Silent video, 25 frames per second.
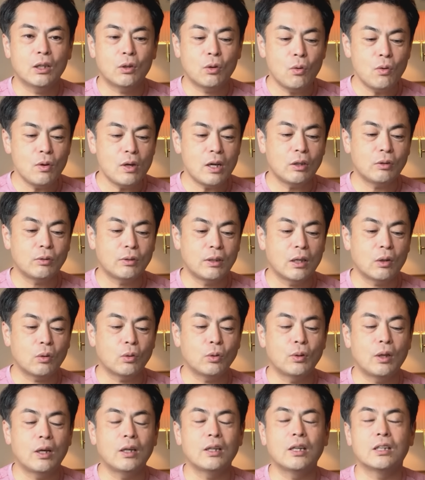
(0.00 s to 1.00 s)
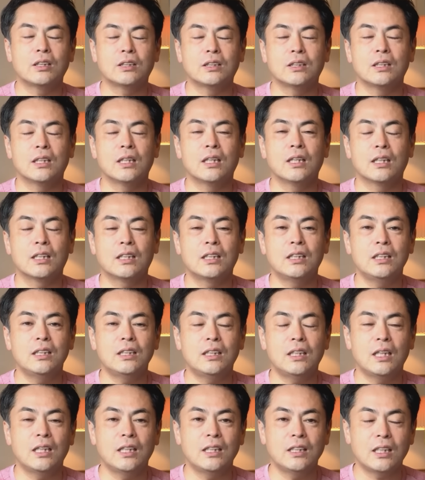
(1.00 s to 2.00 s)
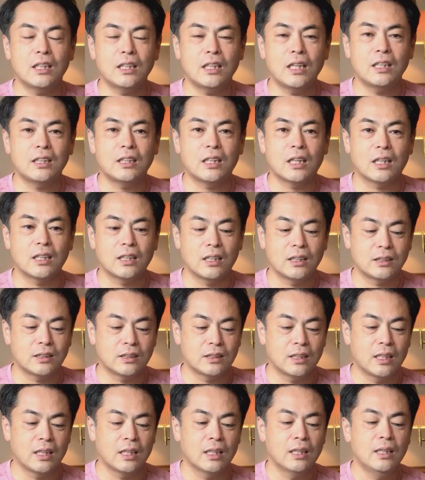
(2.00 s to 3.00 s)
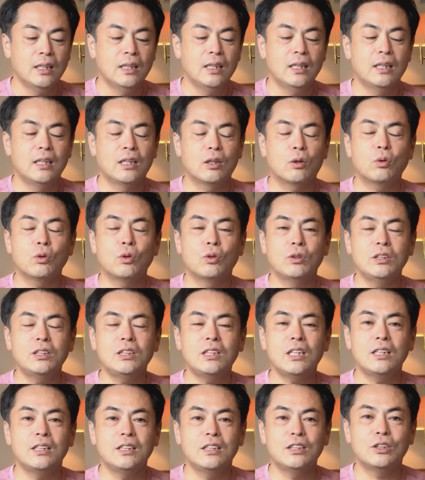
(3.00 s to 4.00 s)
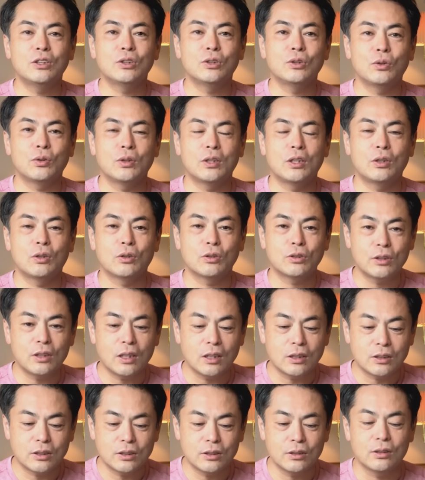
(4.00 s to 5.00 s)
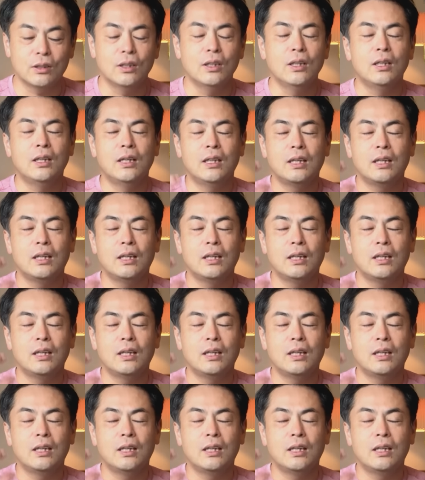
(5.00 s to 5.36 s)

今回のね、この話、聞いていただいたらですね、この2024年の9月、